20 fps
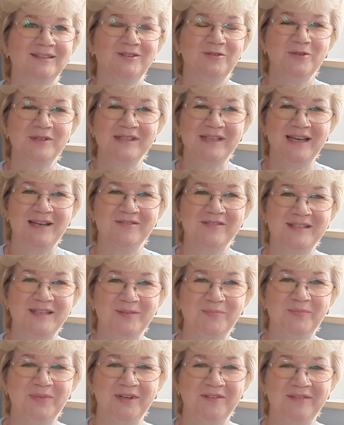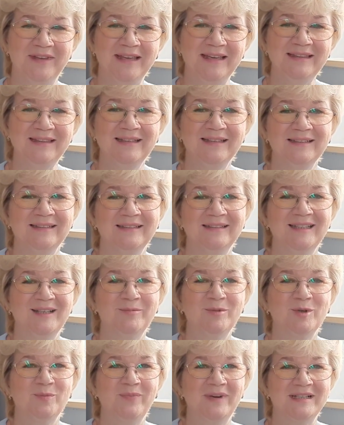Друзья, всем привет!
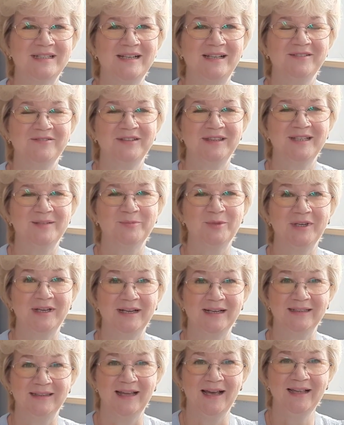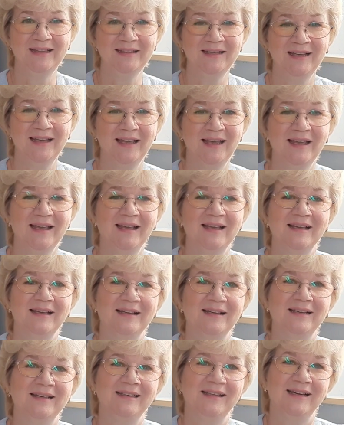Добро пожаловать на мой канал.
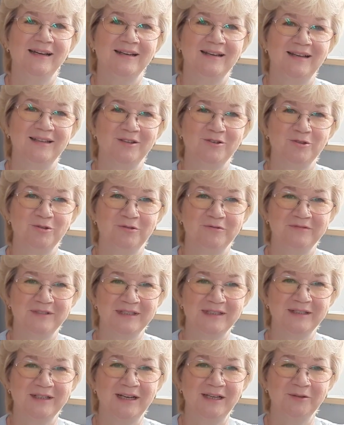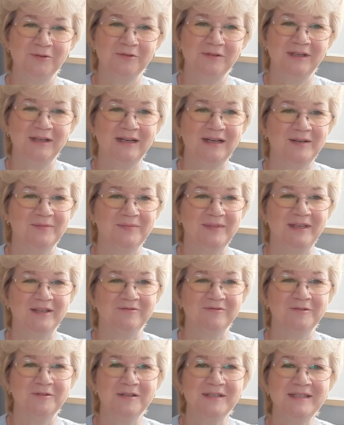Я рада, что вы заглянули ко мне
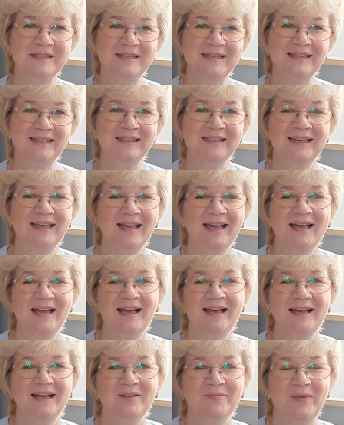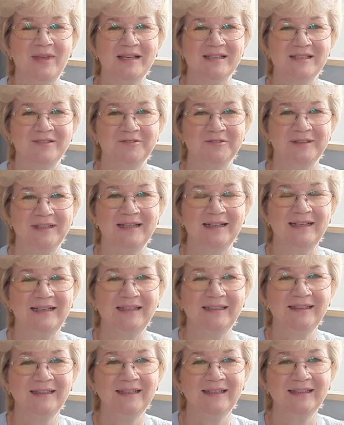в гости. Меня зовут
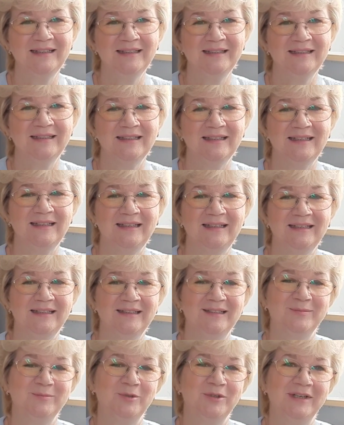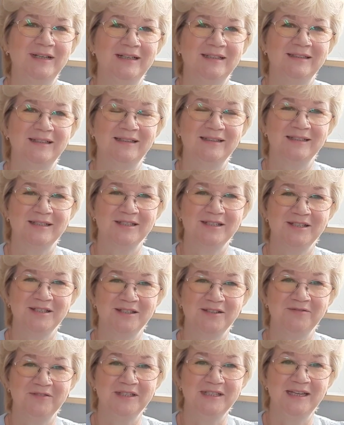Галина, и это мой канал о
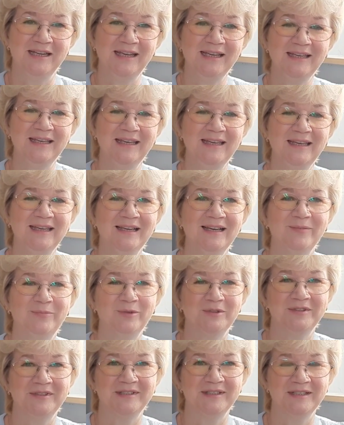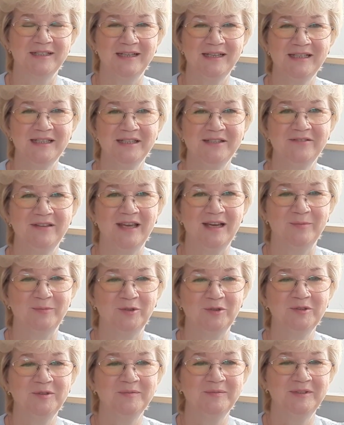жизни в Чехии, о путешествиях и о
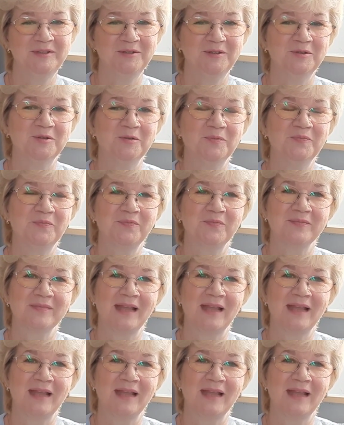многом другом.